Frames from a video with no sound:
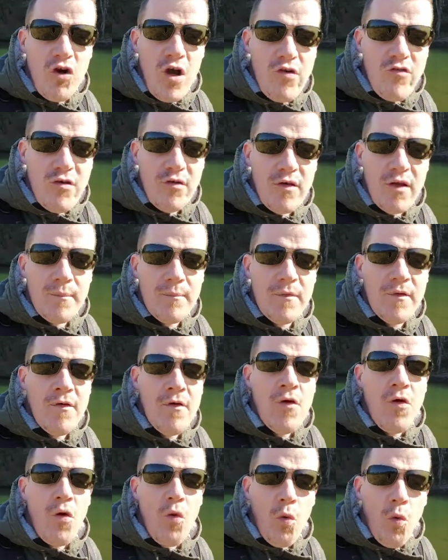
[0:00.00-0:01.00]
Deutschland lebt
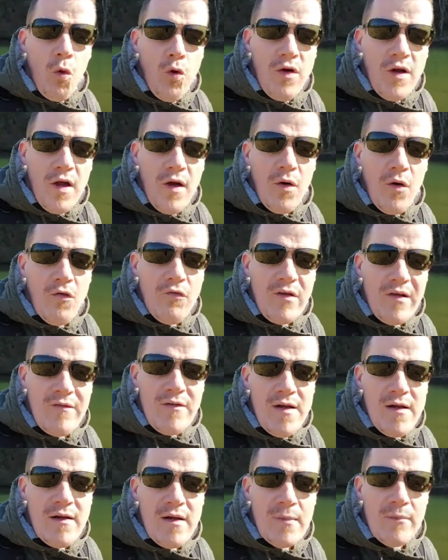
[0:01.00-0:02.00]
oder auf der
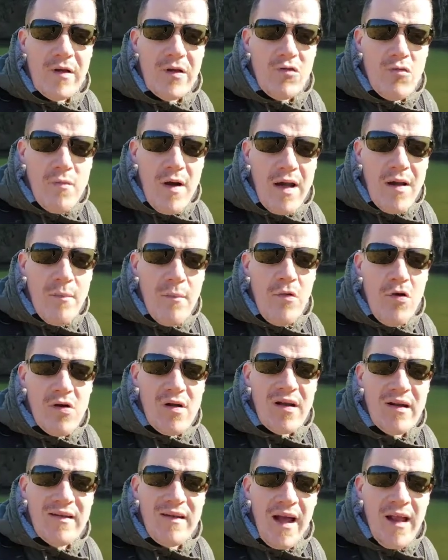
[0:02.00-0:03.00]
Welt lebt. Der normale
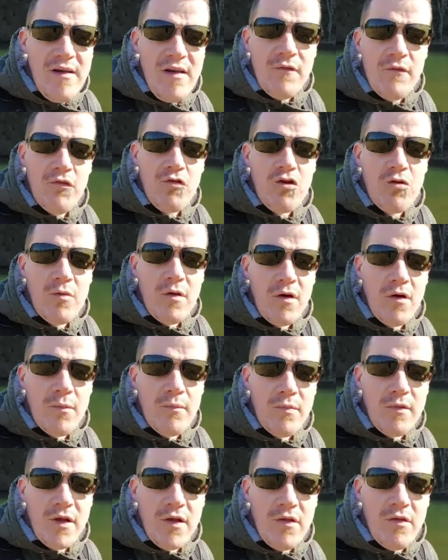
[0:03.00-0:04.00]
Bürger kann dafür
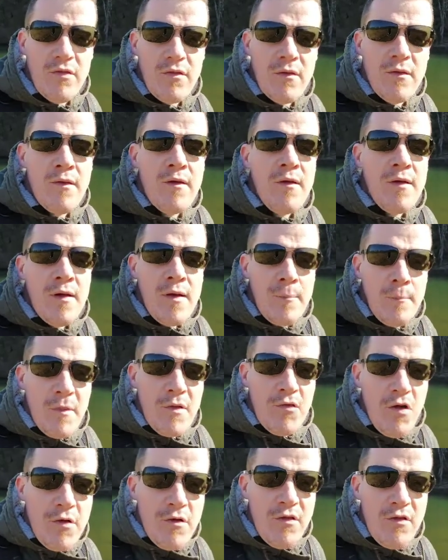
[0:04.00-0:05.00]
überhaupt nichts.
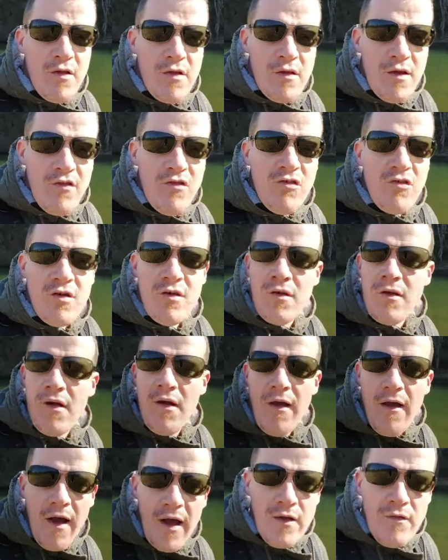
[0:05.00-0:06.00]
Man sollte sie nicht
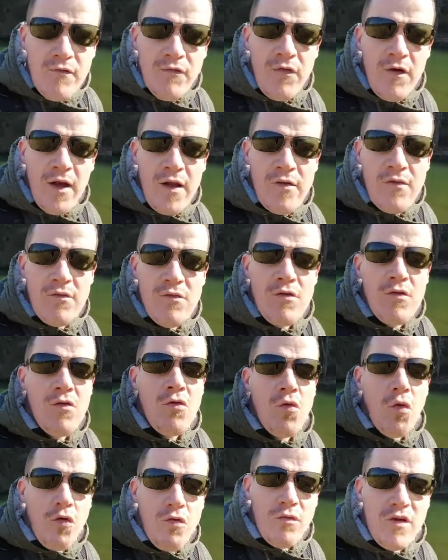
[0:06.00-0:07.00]
anfeinden
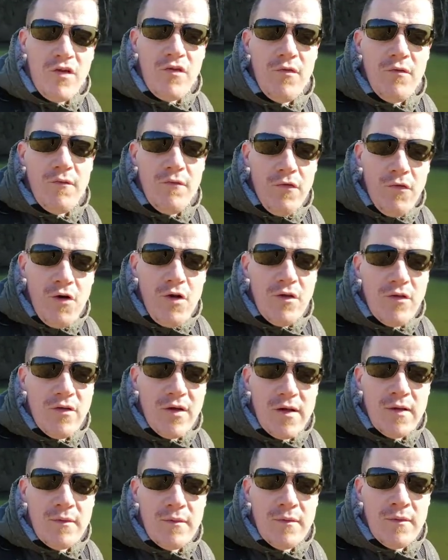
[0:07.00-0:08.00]
und nicht
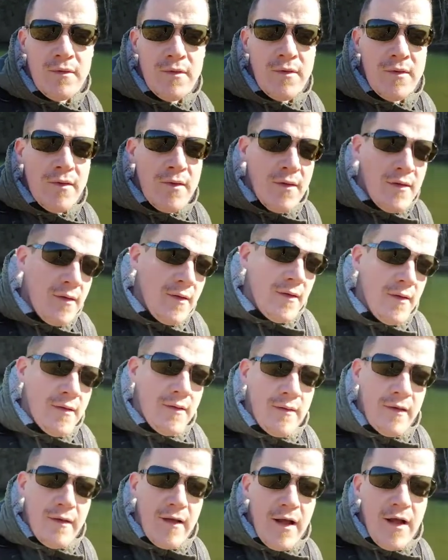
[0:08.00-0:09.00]
verurteilen.
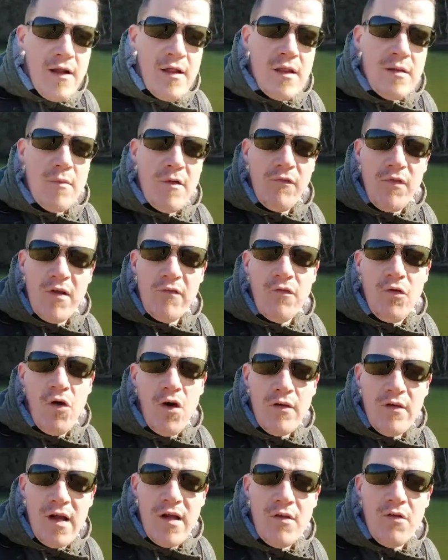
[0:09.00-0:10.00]
Den Einzigen, den man vielleicht
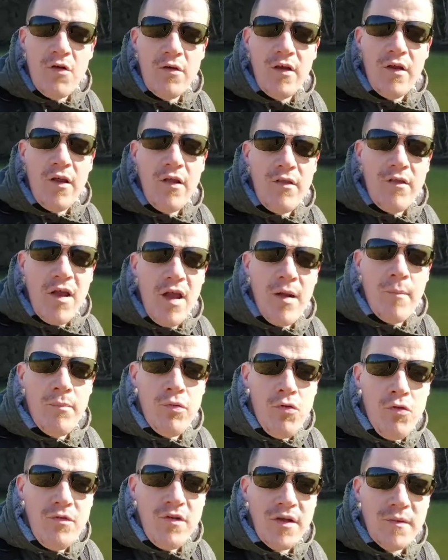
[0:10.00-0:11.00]
verurteilen sollte, ist Herr
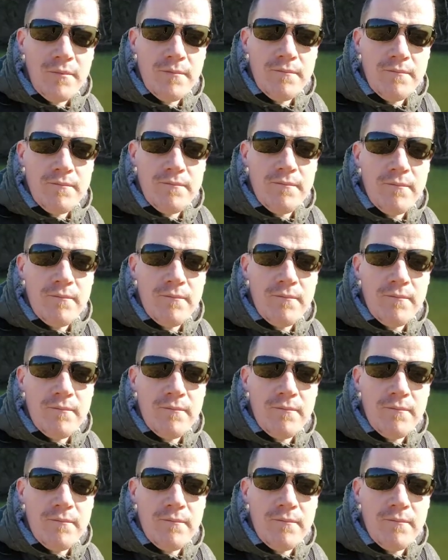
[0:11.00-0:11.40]
Putin.